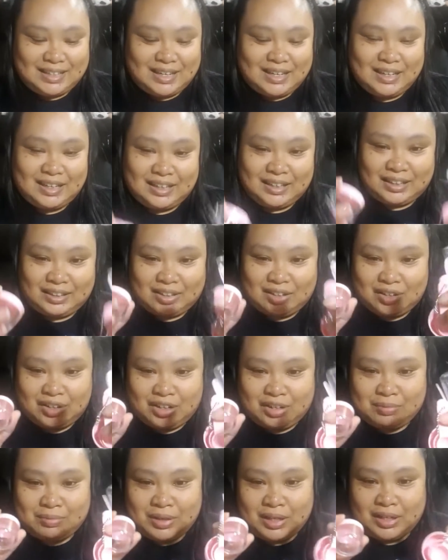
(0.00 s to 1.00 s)
and ito,
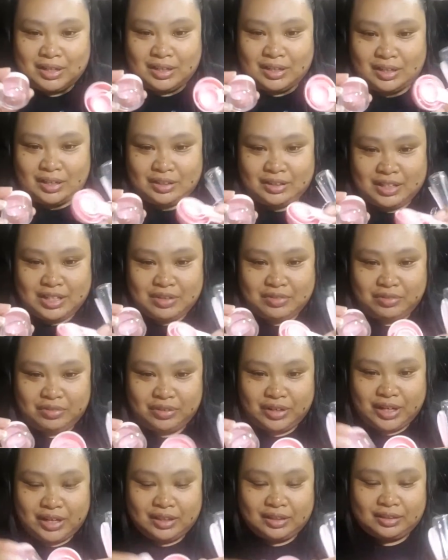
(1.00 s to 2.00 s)
oh, yung mga
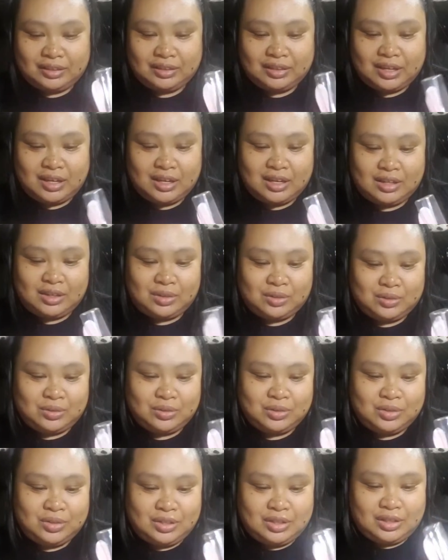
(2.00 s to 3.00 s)
different na ano,
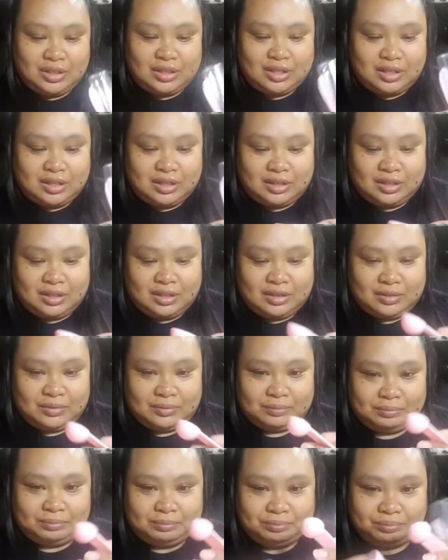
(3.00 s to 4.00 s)
na
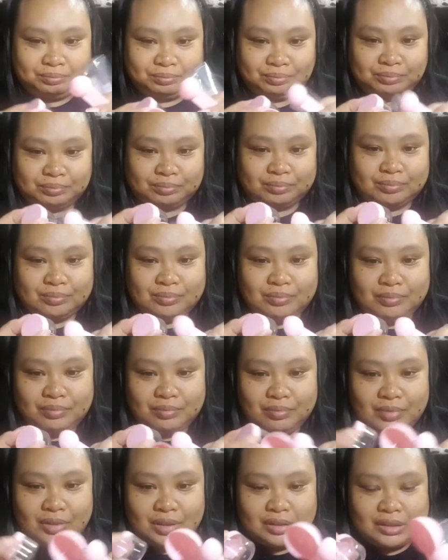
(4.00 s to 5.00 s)

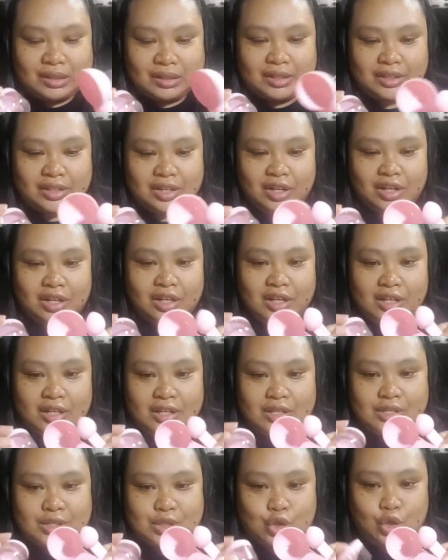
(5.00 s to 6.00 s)
ang tag ito,
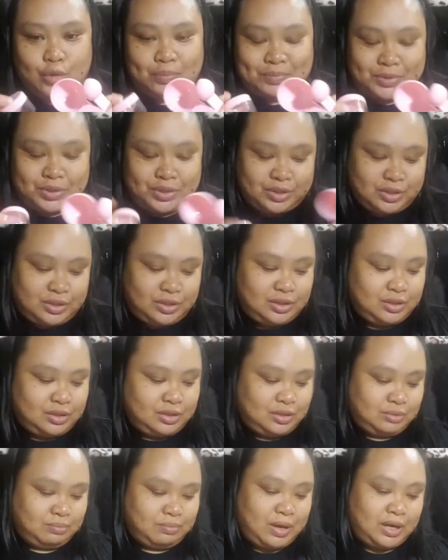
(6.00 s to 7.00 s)
scoops
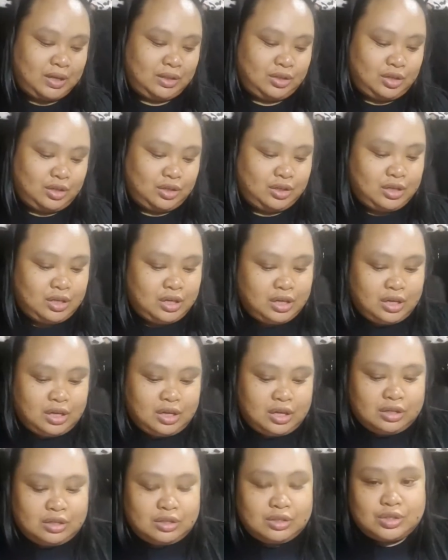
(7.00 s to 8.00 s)
para doon.
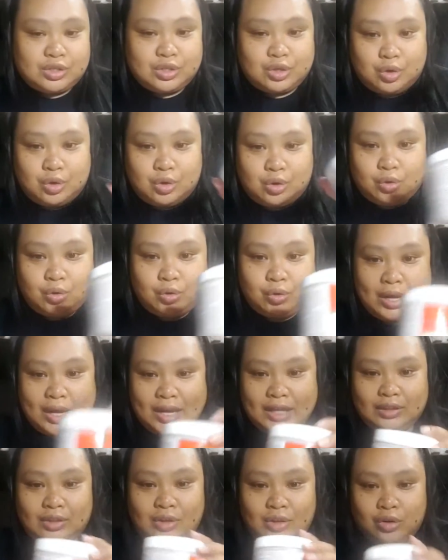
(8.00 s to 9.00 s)
So,
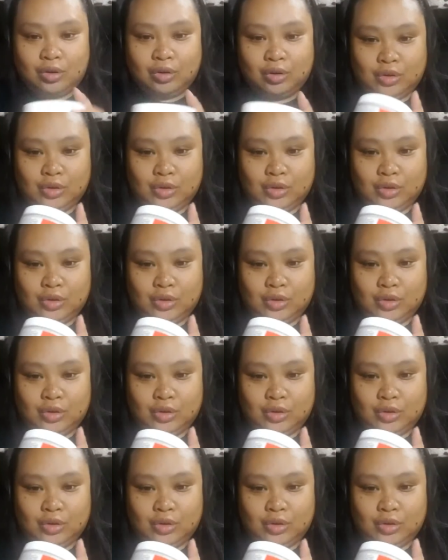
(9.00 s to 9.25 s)
eto,